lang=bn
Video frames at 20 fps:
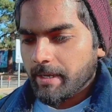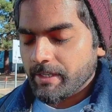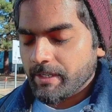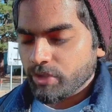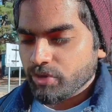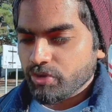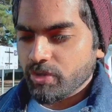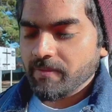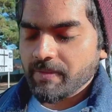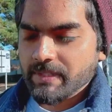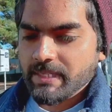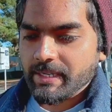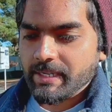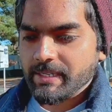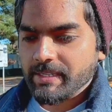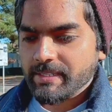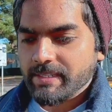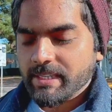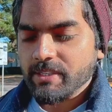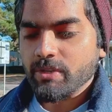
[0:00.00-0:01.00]
স্টুডেন্ট ভিসা
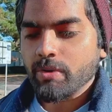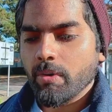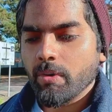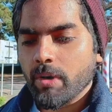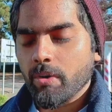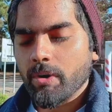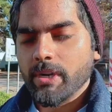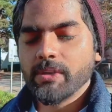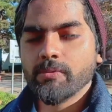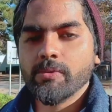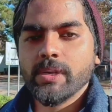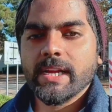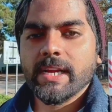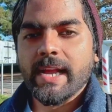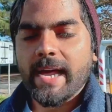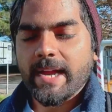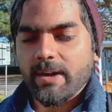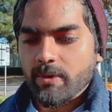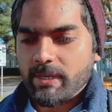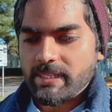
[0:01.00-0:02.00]
রিজেক্ট হওয়ার অনেকগুলো
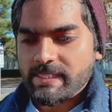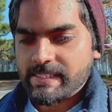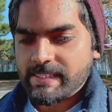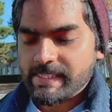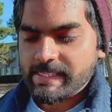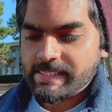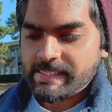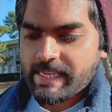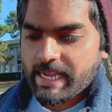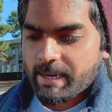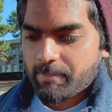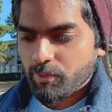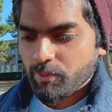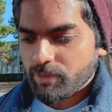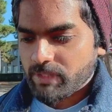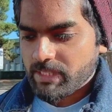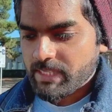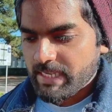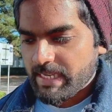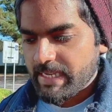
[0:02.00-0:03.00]
কারণ আছে তার
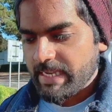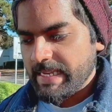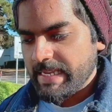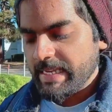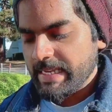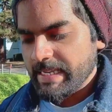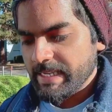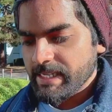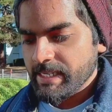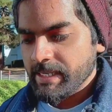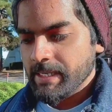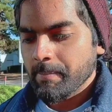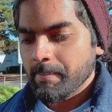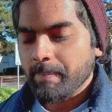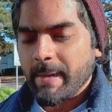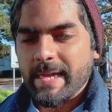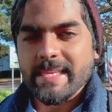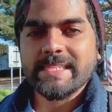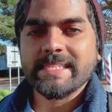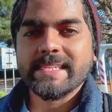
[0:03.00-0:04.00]
মধ্যে
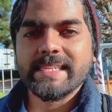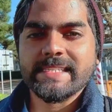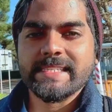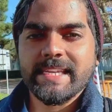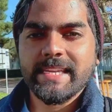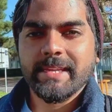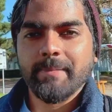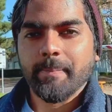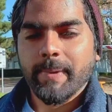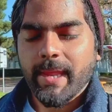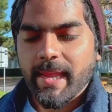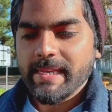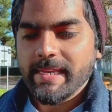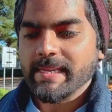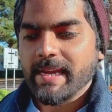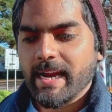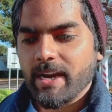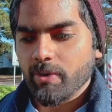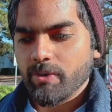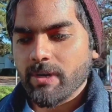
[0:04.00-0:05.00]
পাঁচটা যেই মেইন
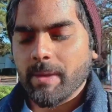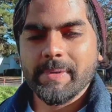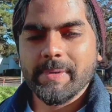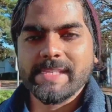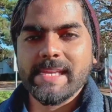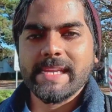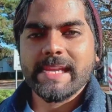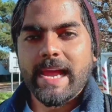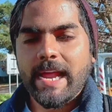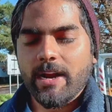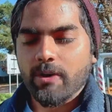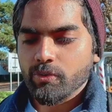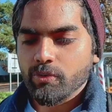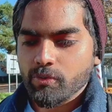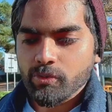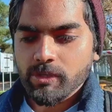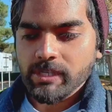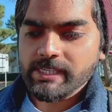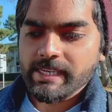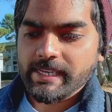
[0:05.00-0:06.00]
কারণ আমি সেই
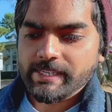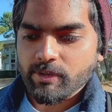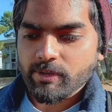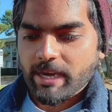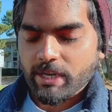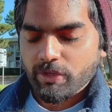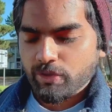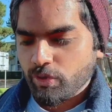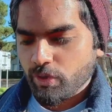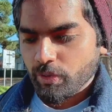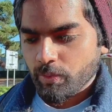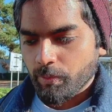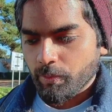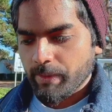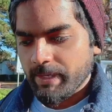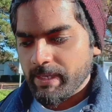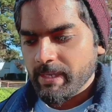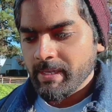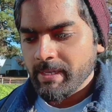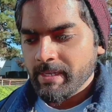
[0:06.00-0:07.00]
কারণগুলো নিয়ে একটু আলোচনা করি
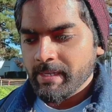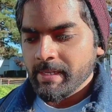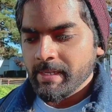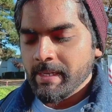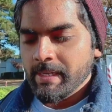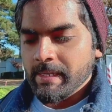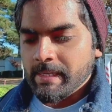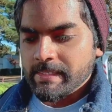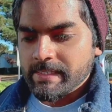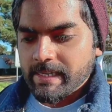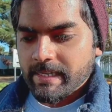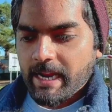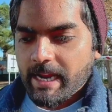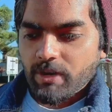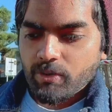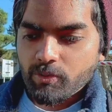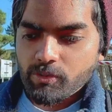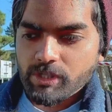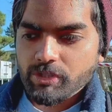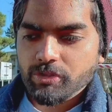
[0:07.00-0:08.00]
সেই
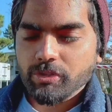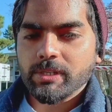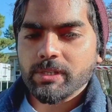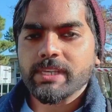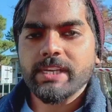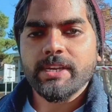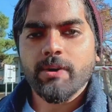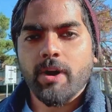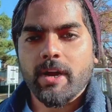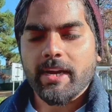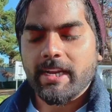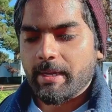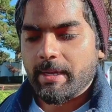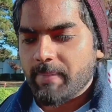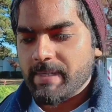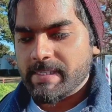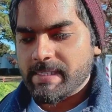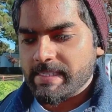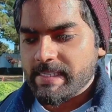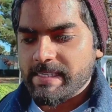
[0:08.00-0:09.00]
কারণগুলোর জন্য কি করা লাগবে
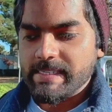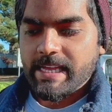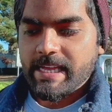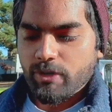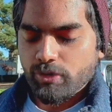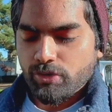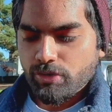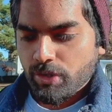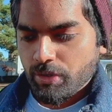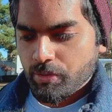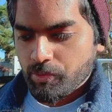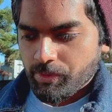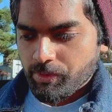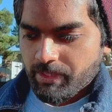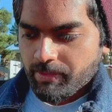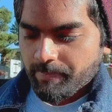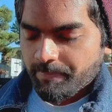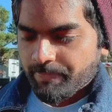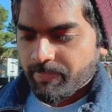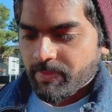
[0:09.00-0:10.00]
সেটা নিয়ে আলোচনা করি
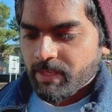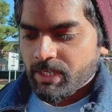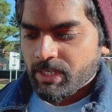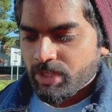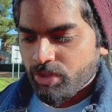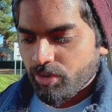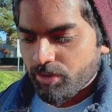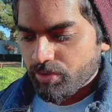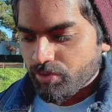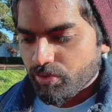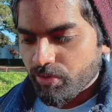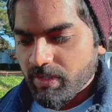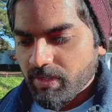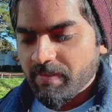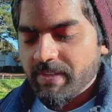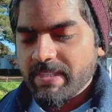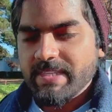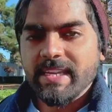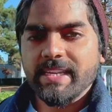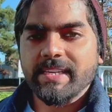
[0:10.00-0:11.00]
তো স্টুডেন্ট
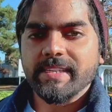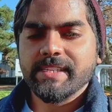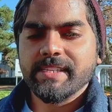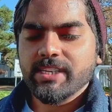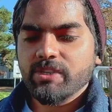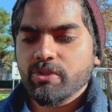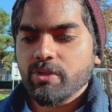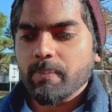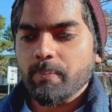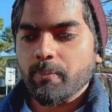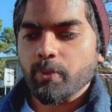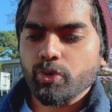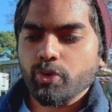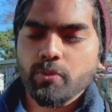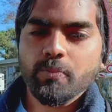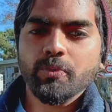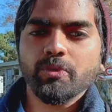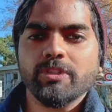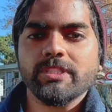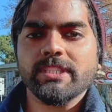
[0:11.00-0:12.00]
ভিসা রিজেক্ট হওয়ার
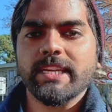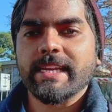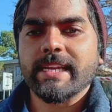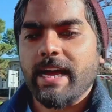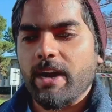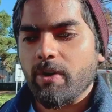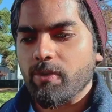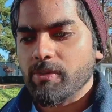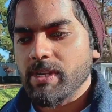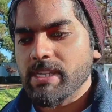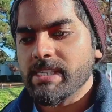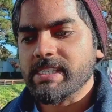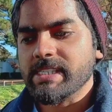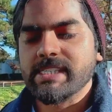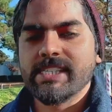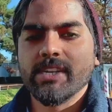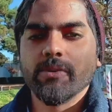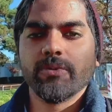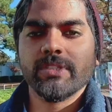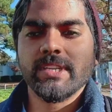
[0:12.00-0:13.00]
প্রথমত যে কারণটা
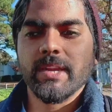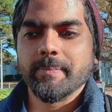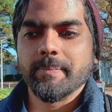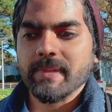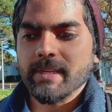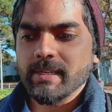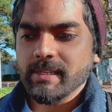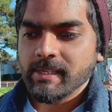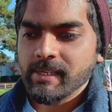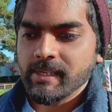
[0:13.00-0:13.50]
সেটা হচ্ছে আপনার